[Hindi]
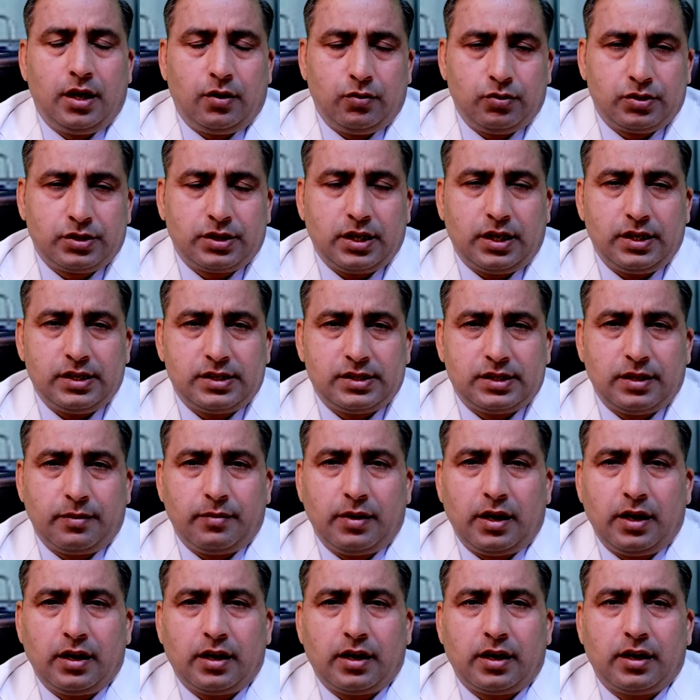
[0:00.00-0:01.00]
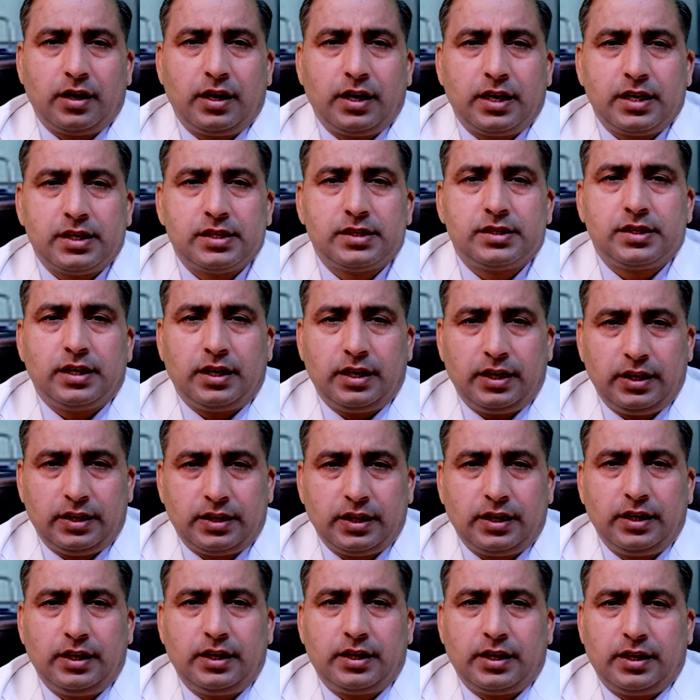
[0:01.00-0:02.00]
उसका इस्तेमाल करने का सही
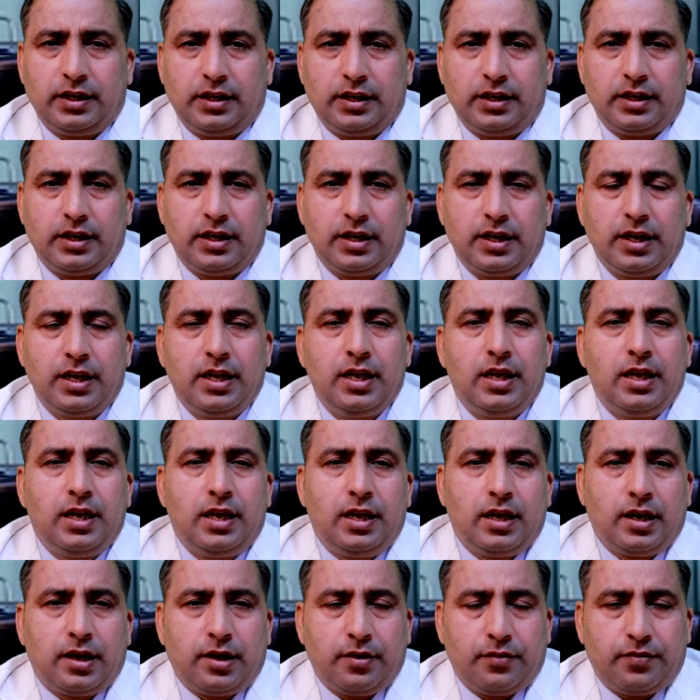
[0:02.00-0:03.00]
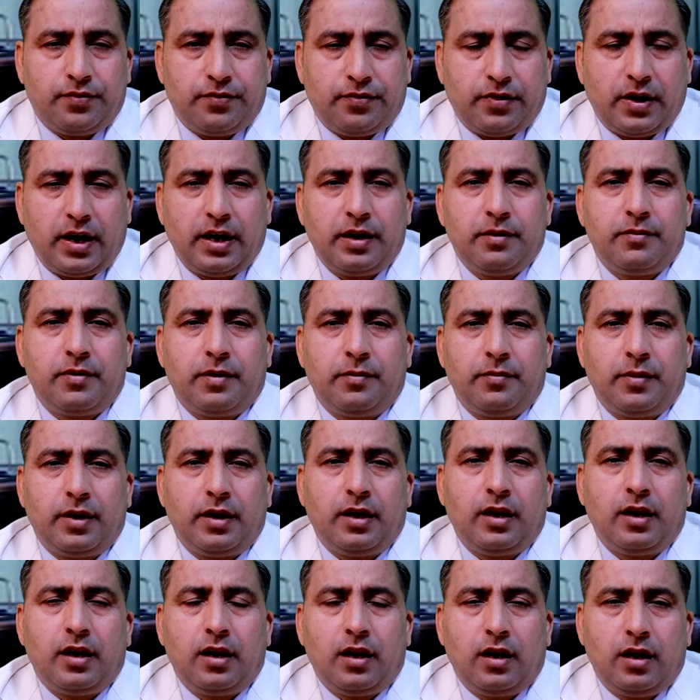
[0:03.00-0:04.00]
तरीका ये है कि 5 एम
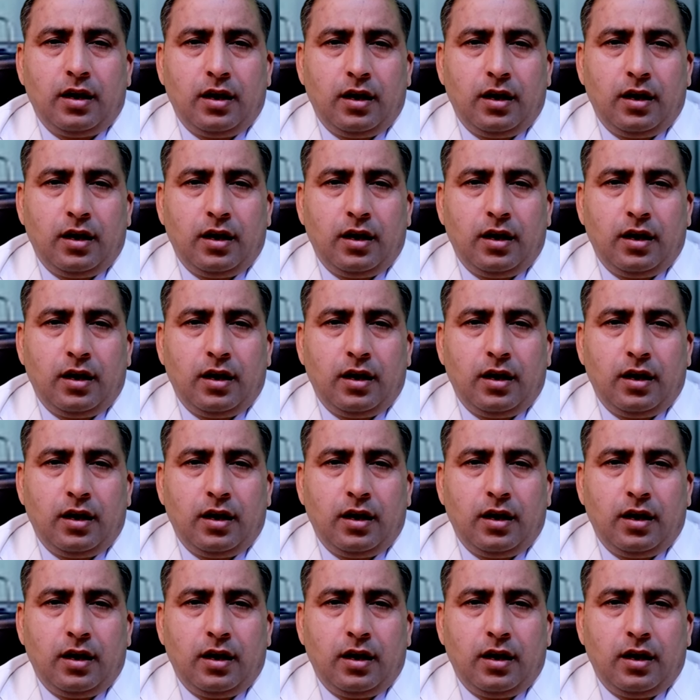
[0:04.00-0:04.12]
एल